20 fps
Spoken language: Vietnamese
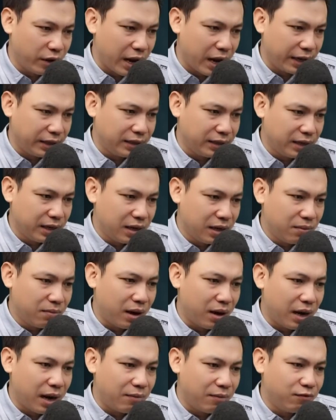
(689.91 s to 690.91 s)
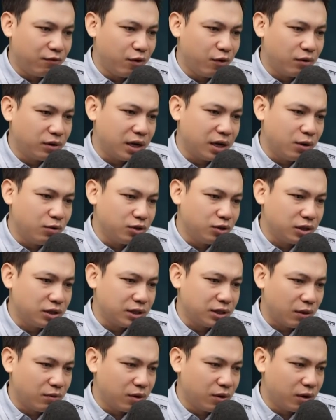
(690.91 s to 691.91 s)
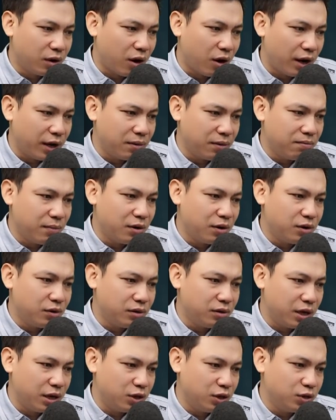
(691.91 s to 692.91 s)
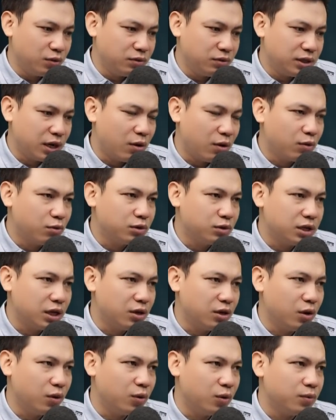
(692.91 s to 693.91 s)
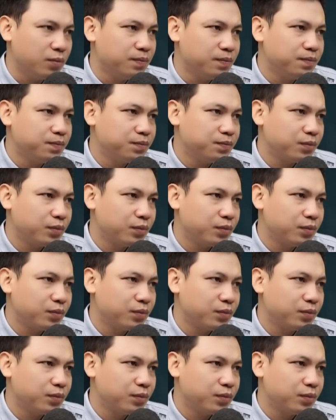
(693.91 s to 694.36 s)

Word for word: Tôi làm nghề nhà thương mấy năm nay chưa thấy ai để cho thuốc uống để mà thai bật ra bao giờ.